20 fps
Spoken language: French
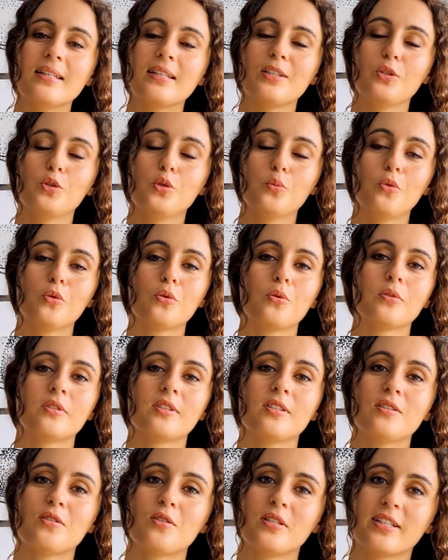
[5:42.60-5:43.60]
Et de mon
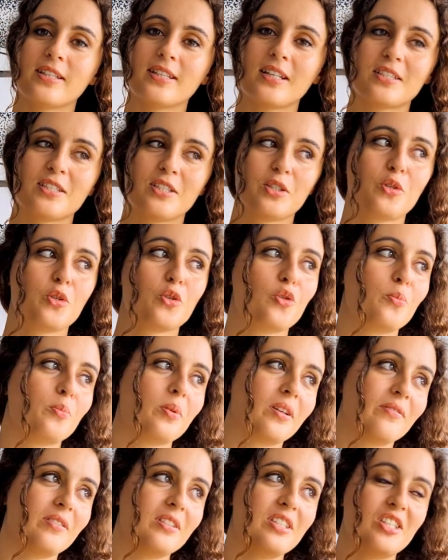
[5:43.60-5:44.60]
côté, les quartiers que je
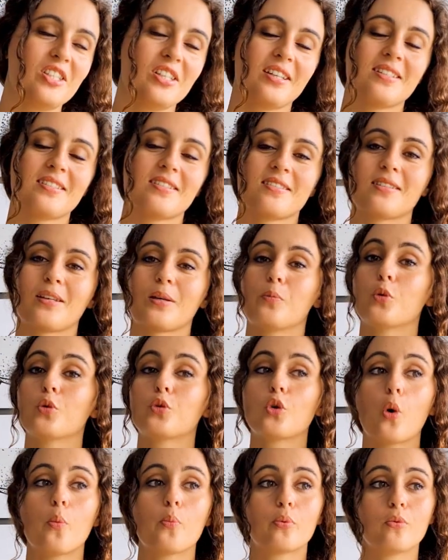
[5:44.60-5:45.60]
privilégierais, ça serait
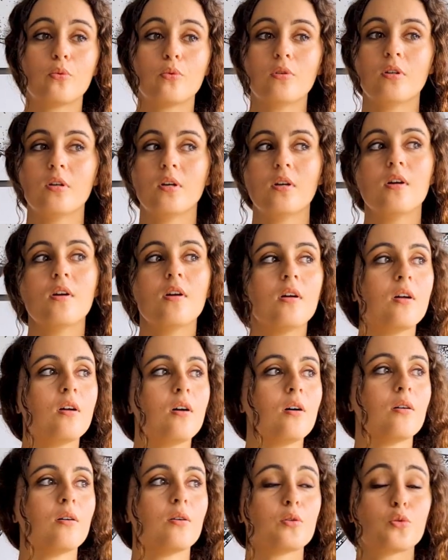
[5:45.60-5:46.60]
Motorpool,
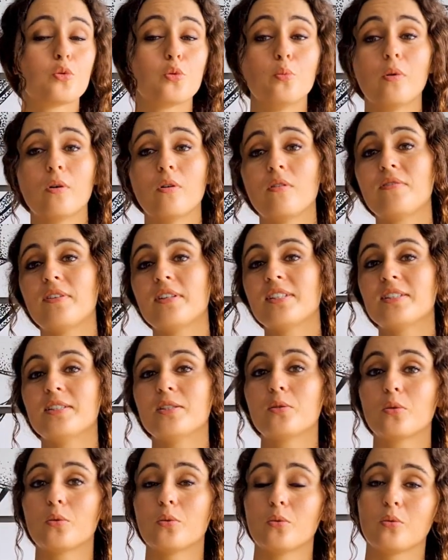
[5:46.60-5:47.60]
euh, Tuban, Vallée
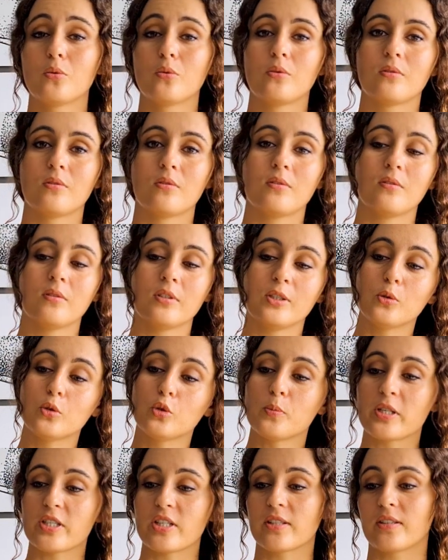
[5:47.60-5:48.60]
des Colons, les Hauts
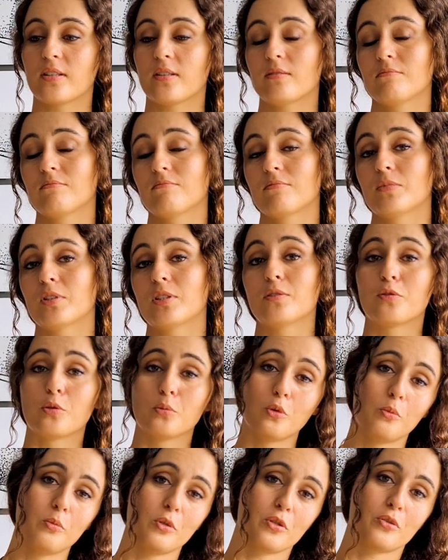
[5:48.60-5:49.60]
de Magenta et
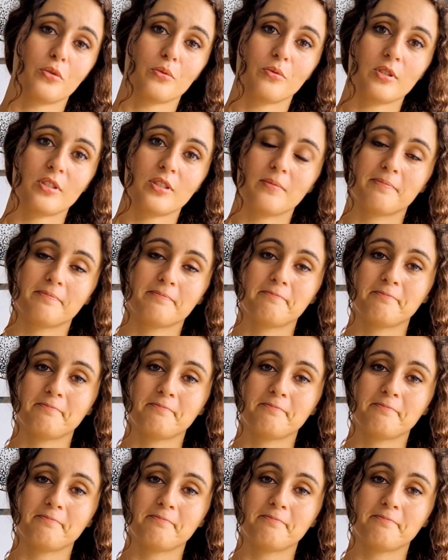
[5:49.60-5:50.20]
Faubourg Blanchot aussi.